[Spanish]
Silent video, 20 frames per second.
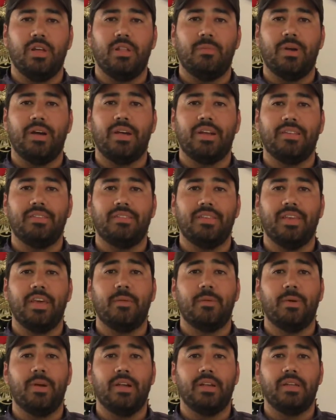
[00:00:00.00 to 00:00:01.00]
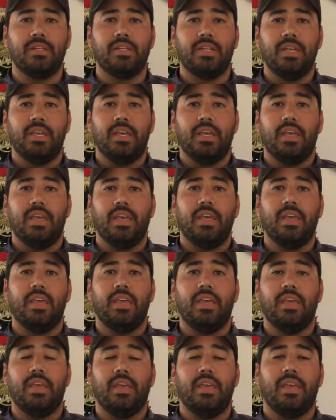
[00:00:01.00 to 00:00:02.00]
es Ban Reserva.
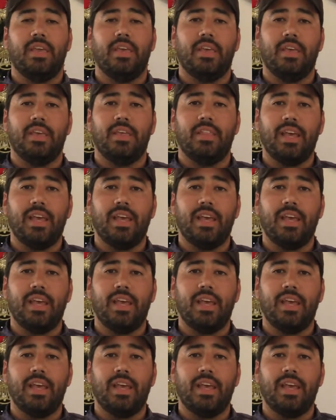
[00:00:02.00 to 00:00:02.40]
Eh,